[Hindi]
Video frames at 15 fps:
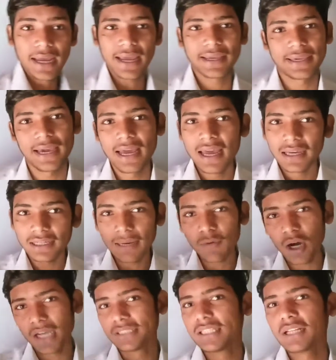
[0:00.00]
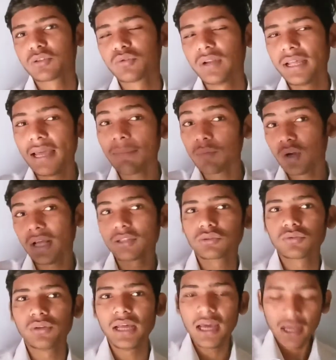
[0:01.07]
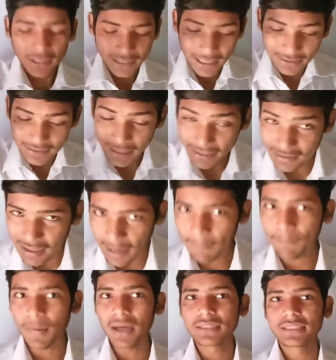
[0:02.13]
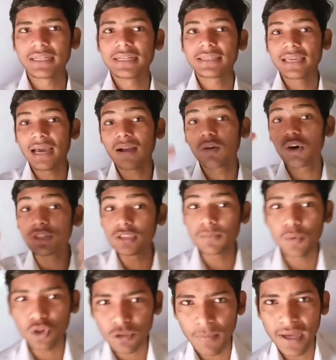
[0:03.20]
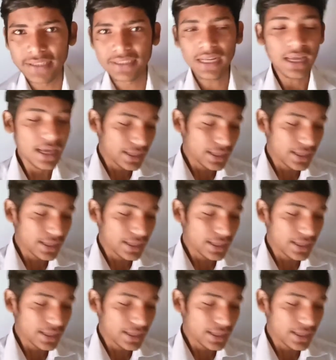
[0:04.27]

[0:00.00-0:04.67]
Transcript: है क्या क्या वो अच्छा स्कूल है या बुरा स्कूल है कैसे एग्जाम पास करें क्या कौन सी बुक बेस्ट है